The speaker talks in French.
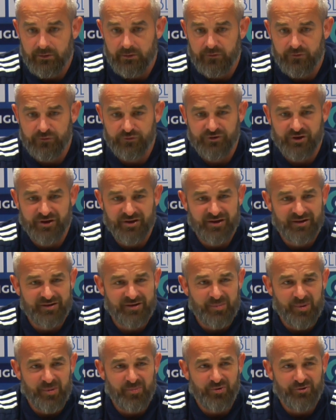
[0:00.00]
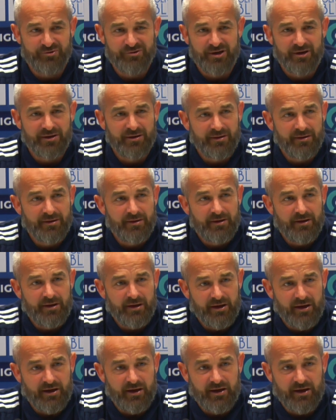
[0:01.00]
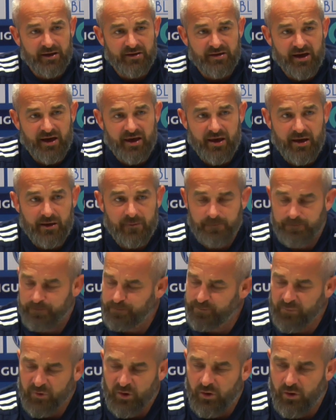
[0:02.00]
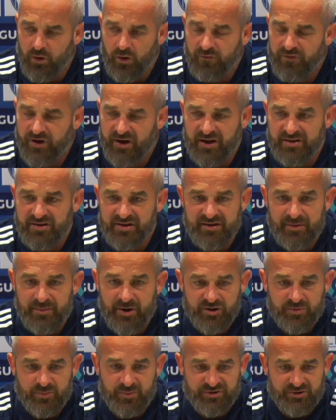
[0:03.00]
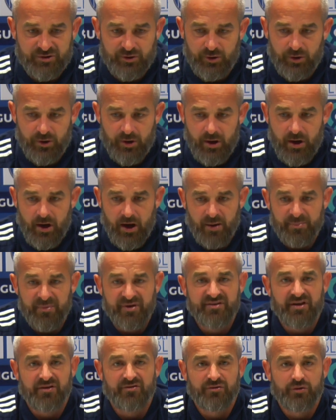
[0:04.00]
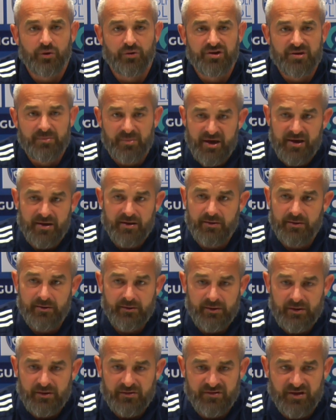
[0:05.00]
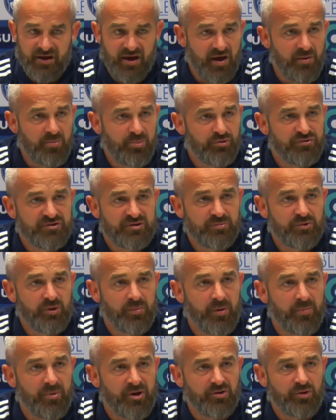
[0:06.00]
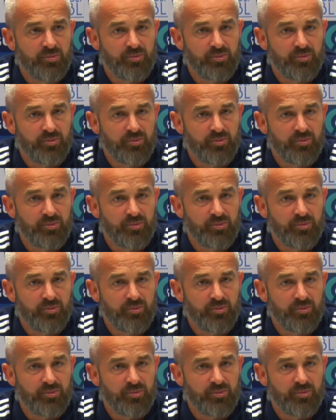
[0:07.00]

vous inquiétez pas pour ça. Et, derrière, on, on, va gagner des matchs parce qu'en mettant ce qu'on y met, c'est impossible de ne pas prendre de